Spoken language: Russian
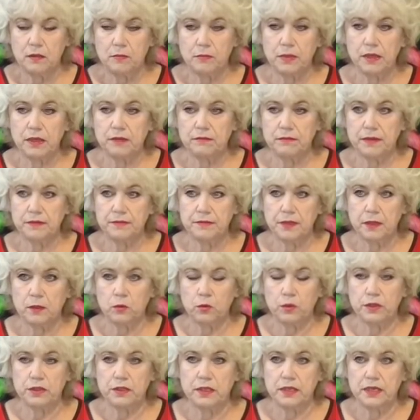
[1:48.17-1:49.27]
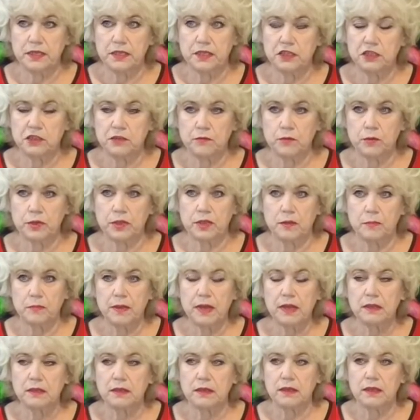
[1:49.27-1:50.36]
первое, второе, третье, четвертое,
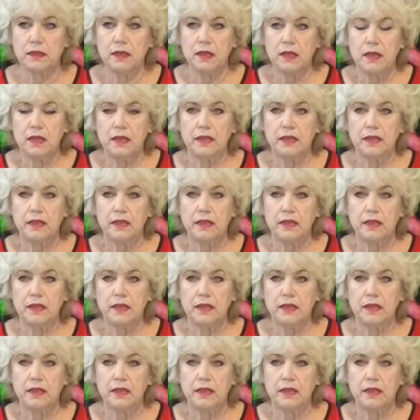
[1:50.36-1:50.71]
пятое,